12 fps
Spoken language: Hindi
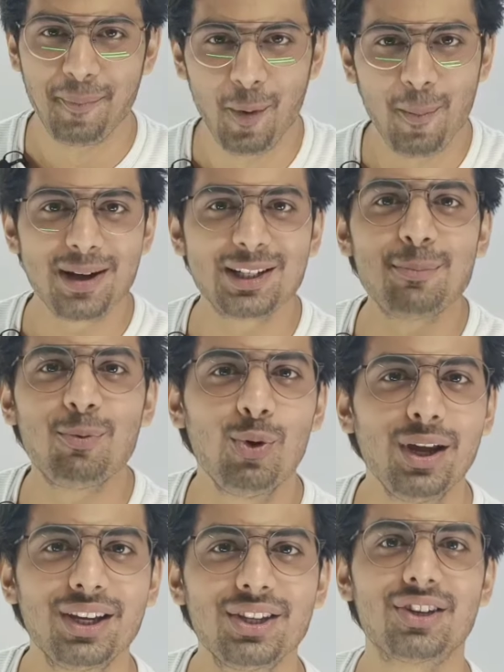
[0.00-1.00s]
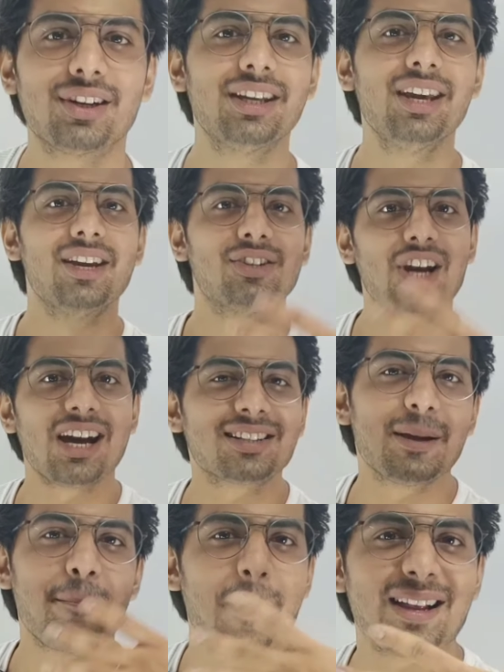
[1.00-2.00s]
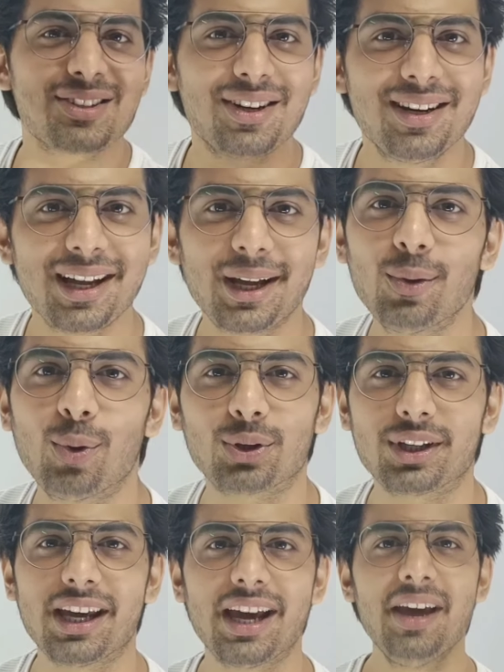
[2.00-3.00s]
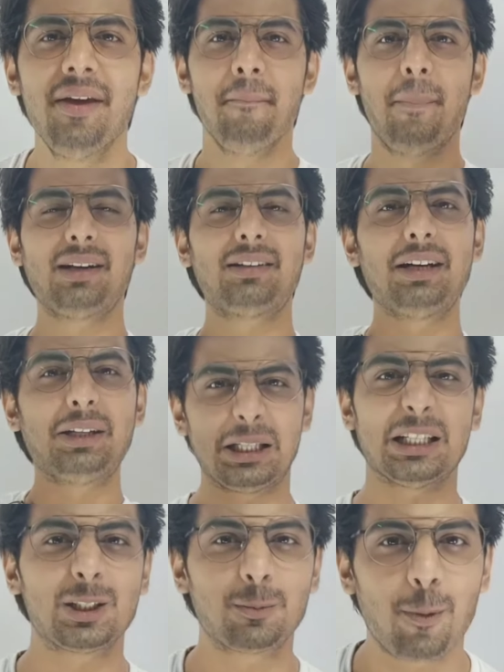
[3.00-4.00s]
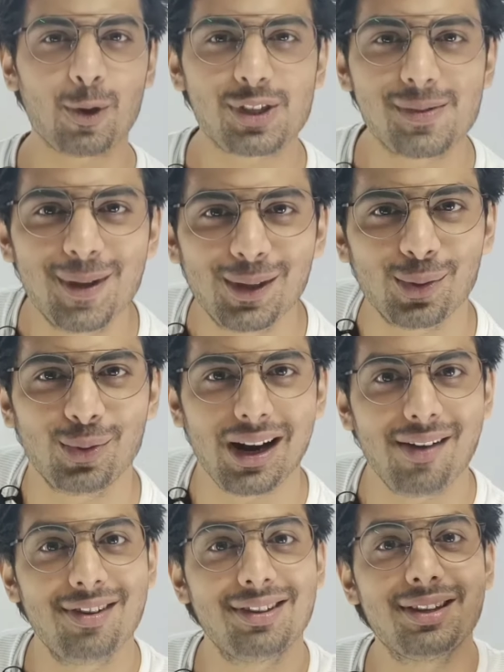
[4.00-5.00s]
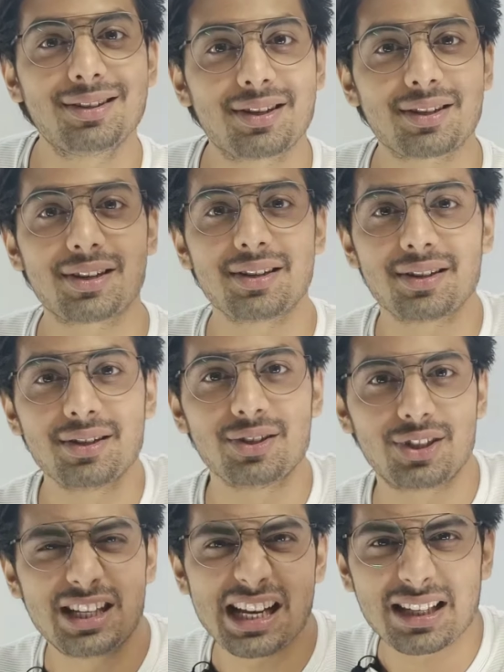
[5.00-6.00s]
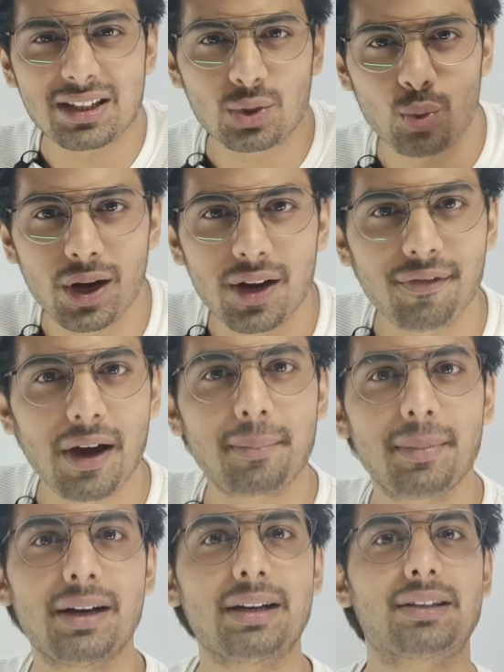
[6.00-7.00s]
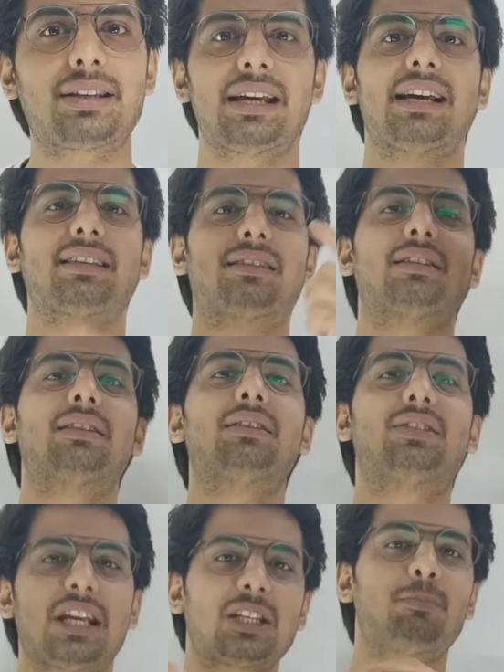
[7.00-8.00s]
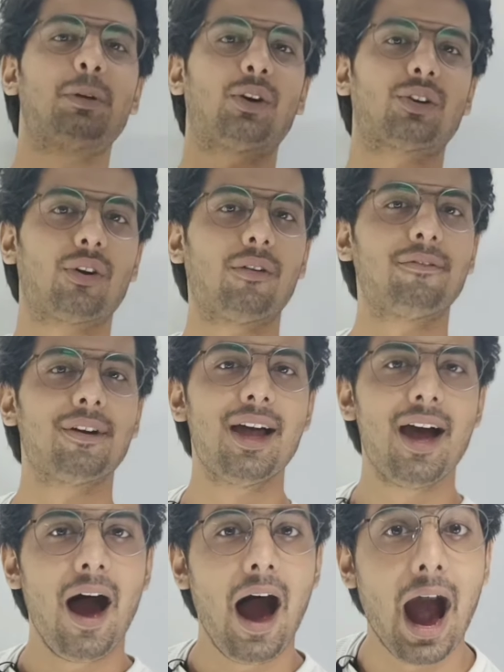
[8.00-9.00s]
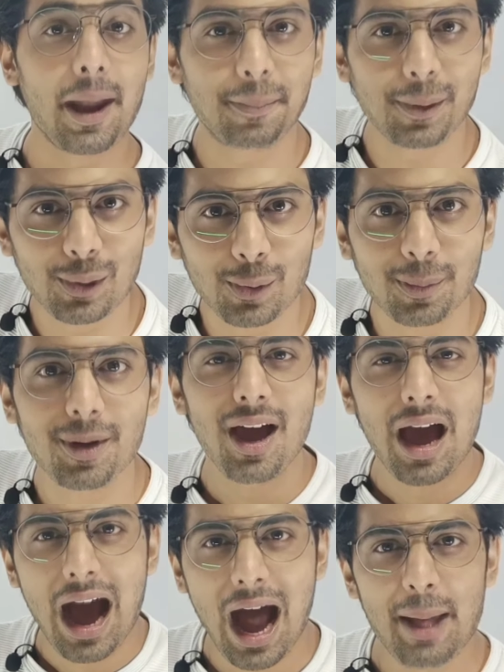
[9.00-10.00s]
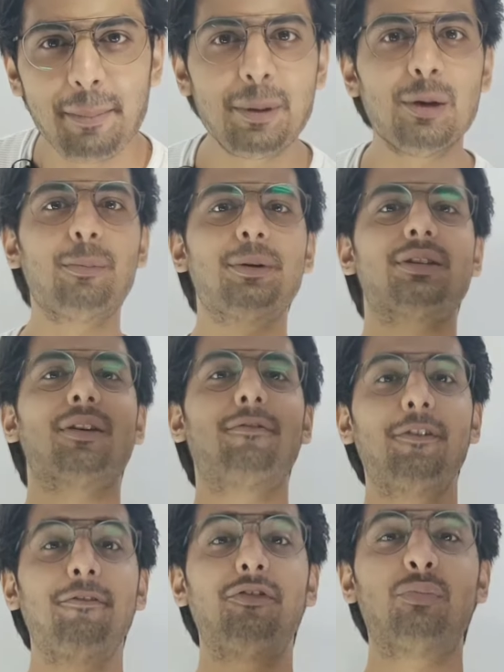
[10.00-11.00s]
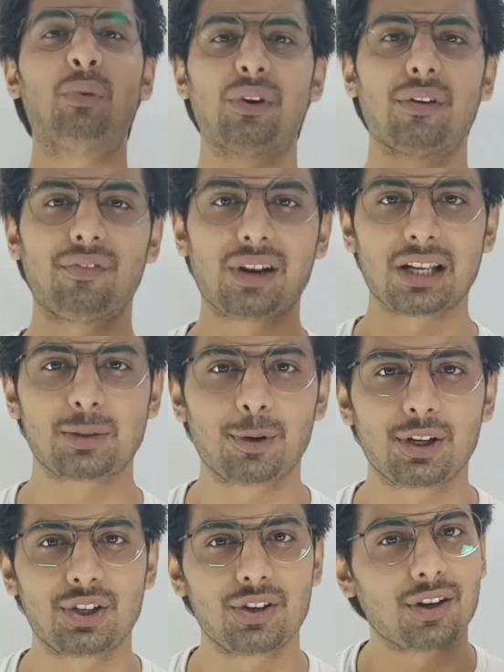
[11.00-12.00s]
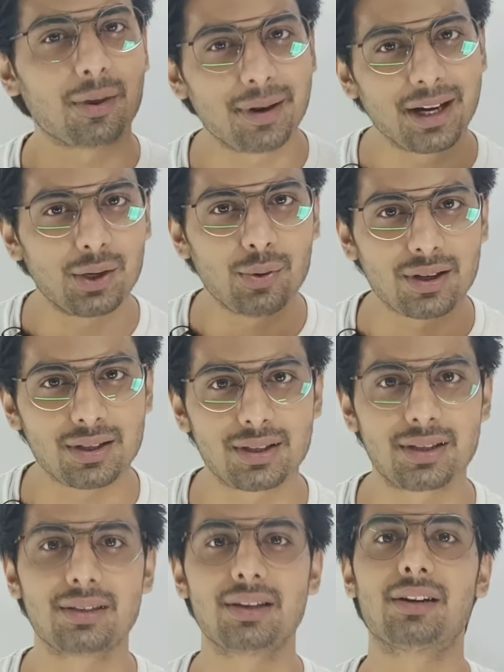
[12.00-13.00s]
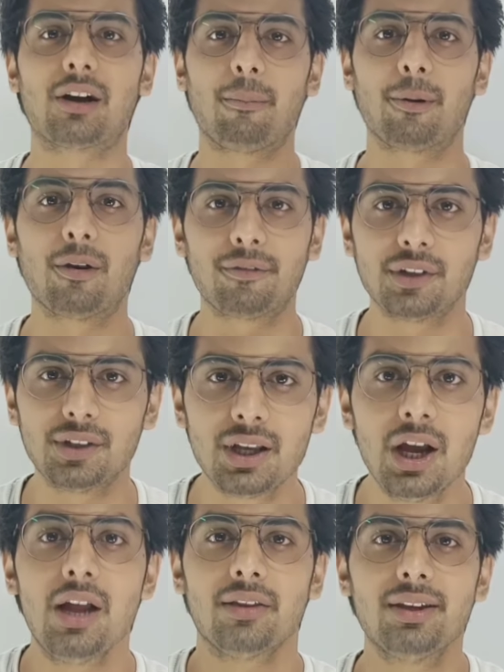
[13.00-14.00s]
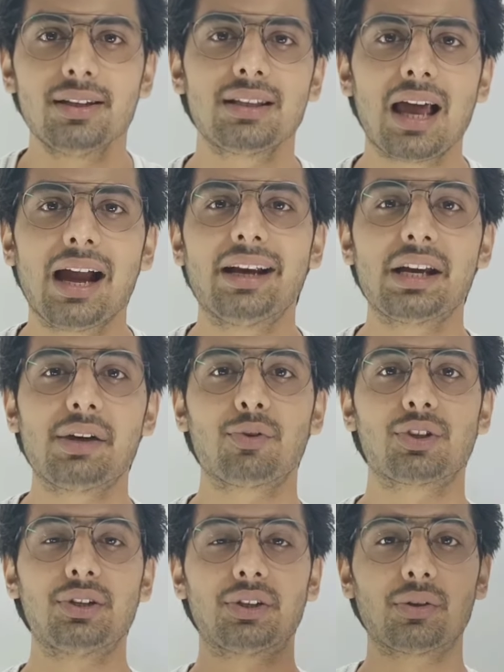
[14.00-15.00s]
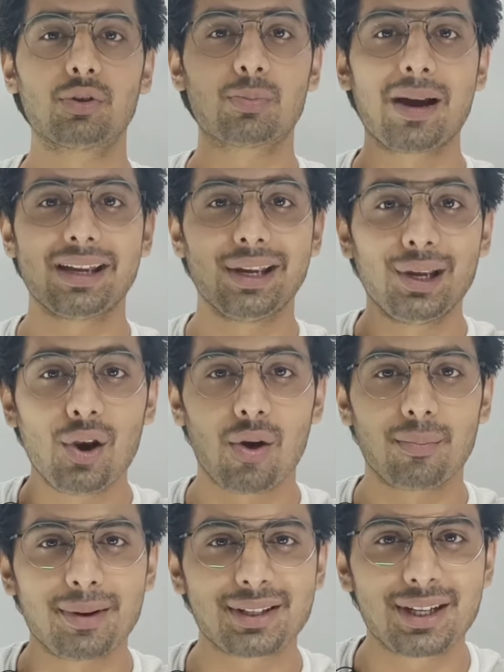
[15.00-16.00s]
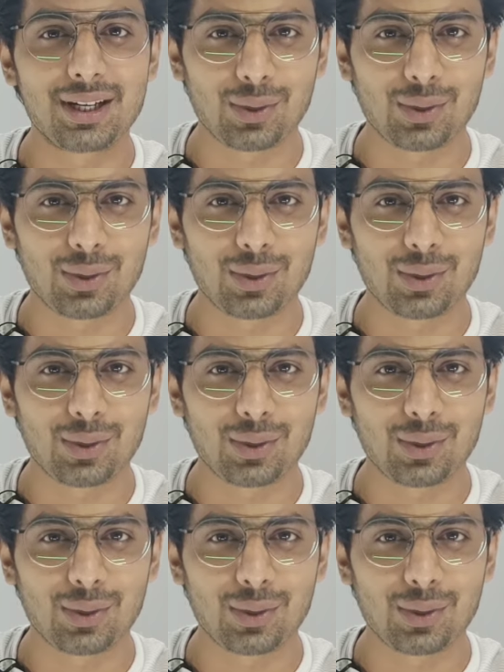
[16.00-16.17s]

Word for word: मुंबई से पुणे की जर्नी चार से पांच घंटे की होती है बट इट इज पॉसिबल टू ट्रेवल दिस डिस्टेंस इन जस्ट ट्वेंटी फाइव मिनट्स दिस इज जस्ट बिकॉज ऑफ हाइपर लुक Hyperloop is a fifth mode of transportation coming into existence in couple of years. This idea was introduced by Elon Musk in